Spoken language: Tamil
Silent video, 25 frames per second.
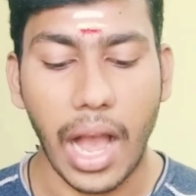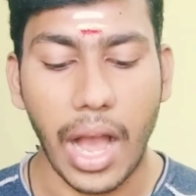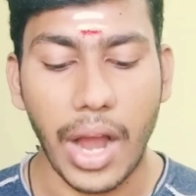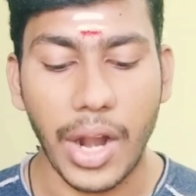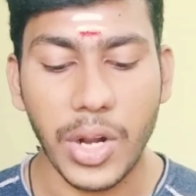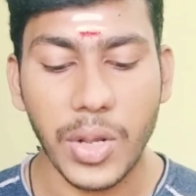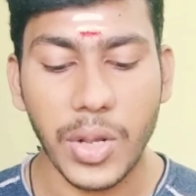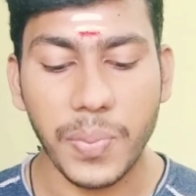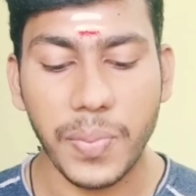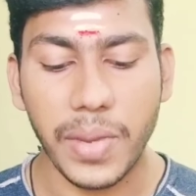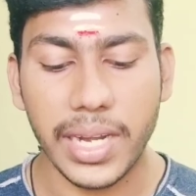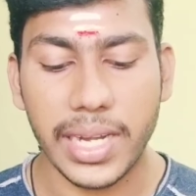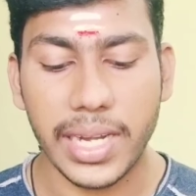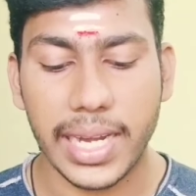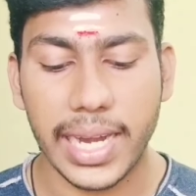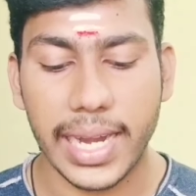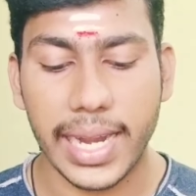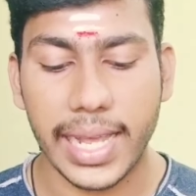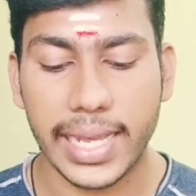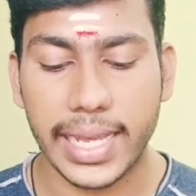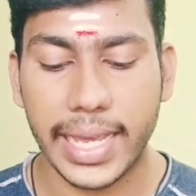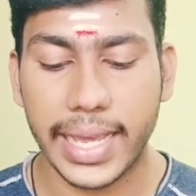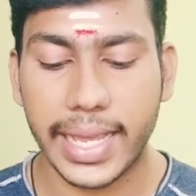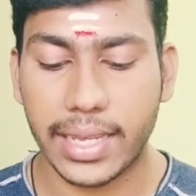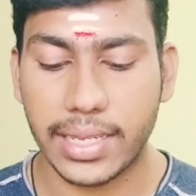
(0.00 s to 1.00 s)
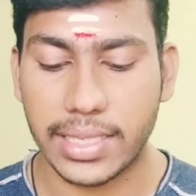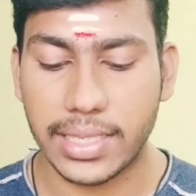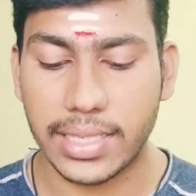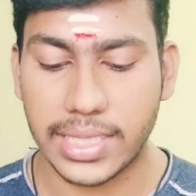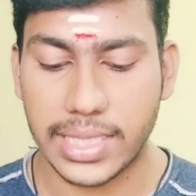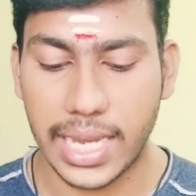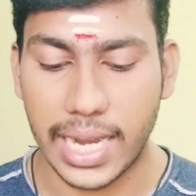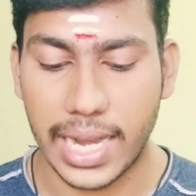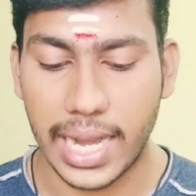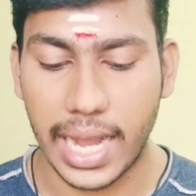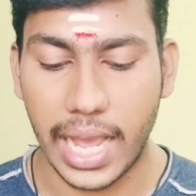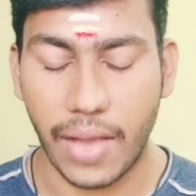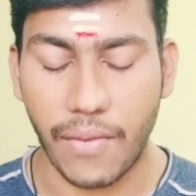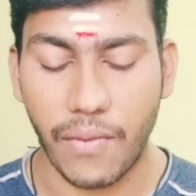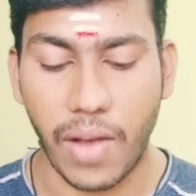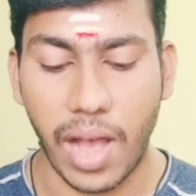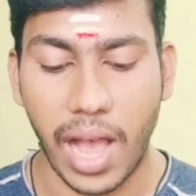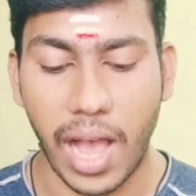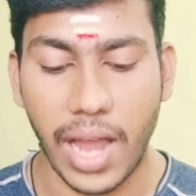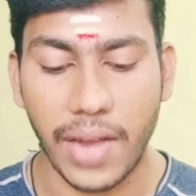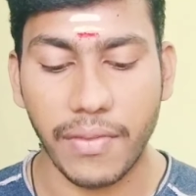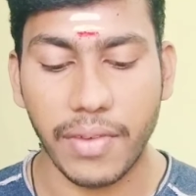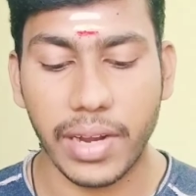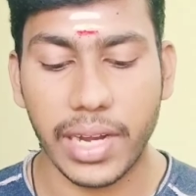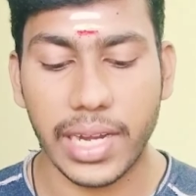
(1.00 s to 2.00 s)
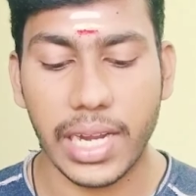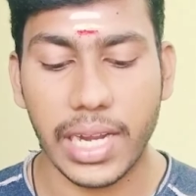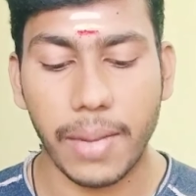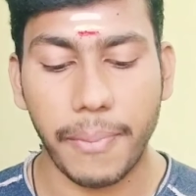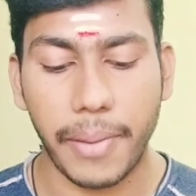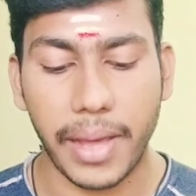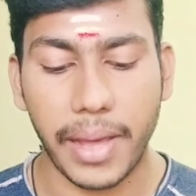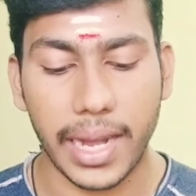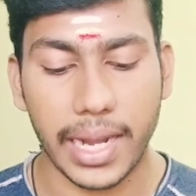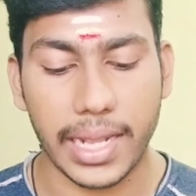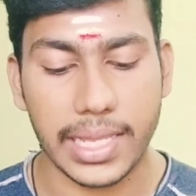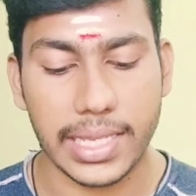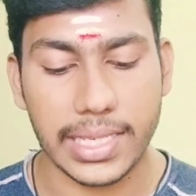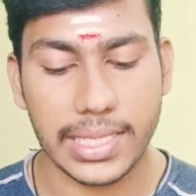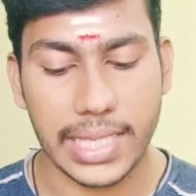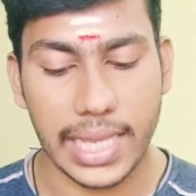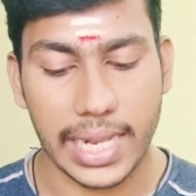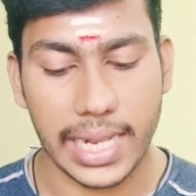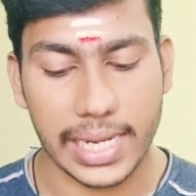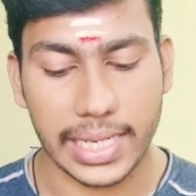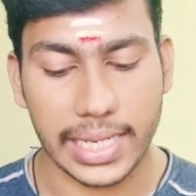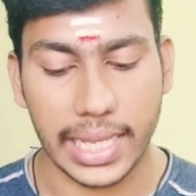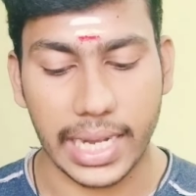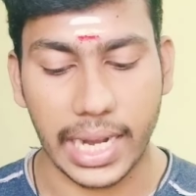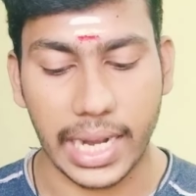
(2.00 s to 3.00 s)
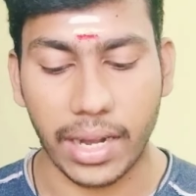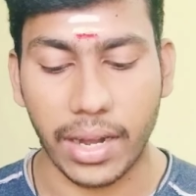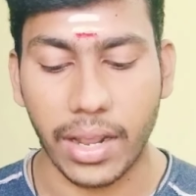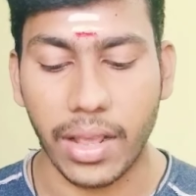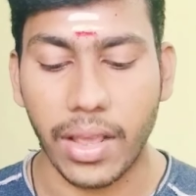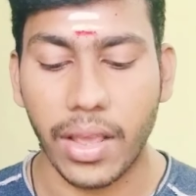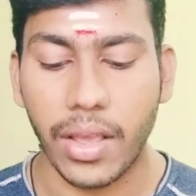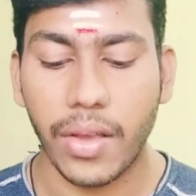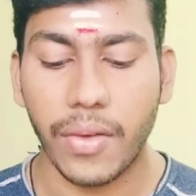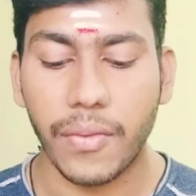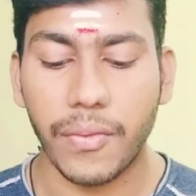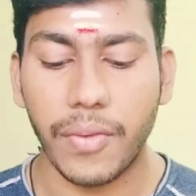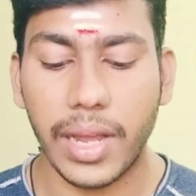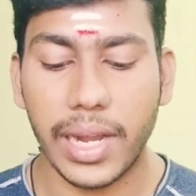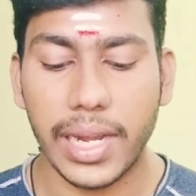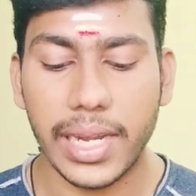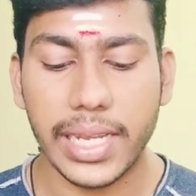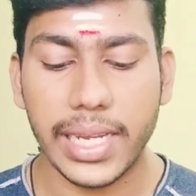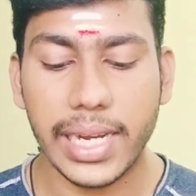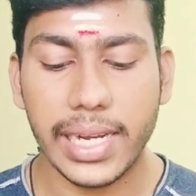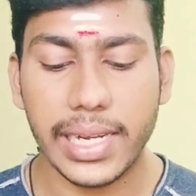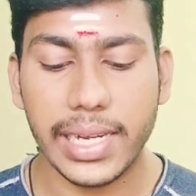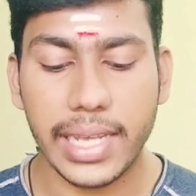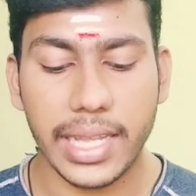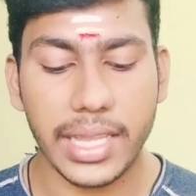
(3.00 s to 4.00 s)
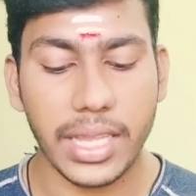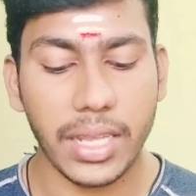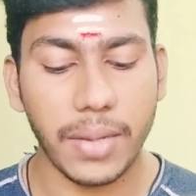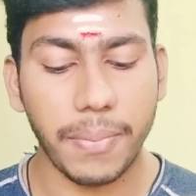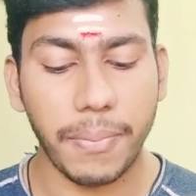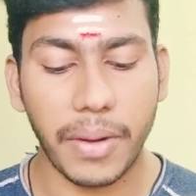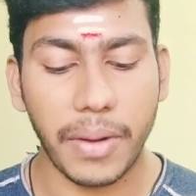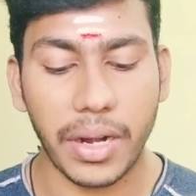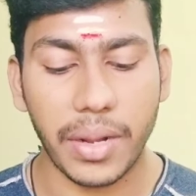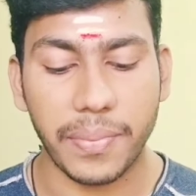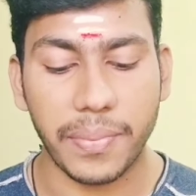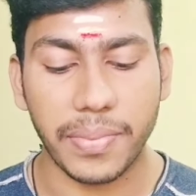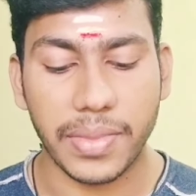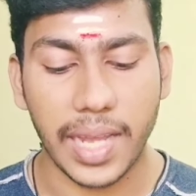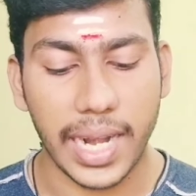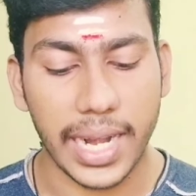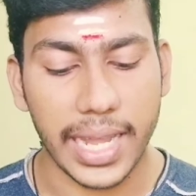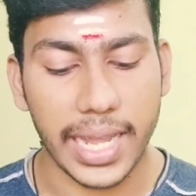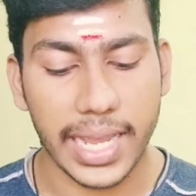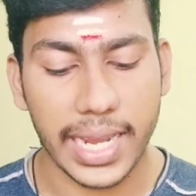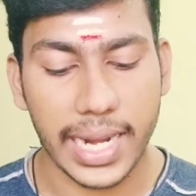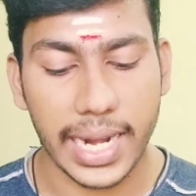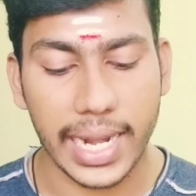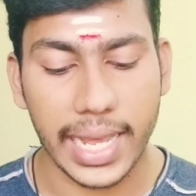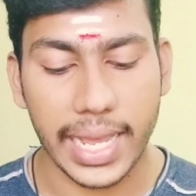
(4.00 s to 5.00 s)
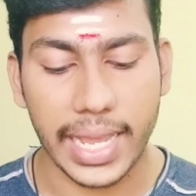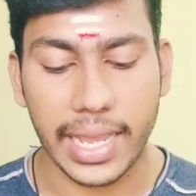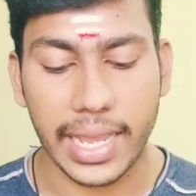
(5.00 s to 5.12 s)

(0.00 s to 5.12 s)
அனுமன் இலங்கைக்கு செல்ல வான்வெளியில் பறந்து செல்கிறார் வழியில் எதிர்படும் தடைகளை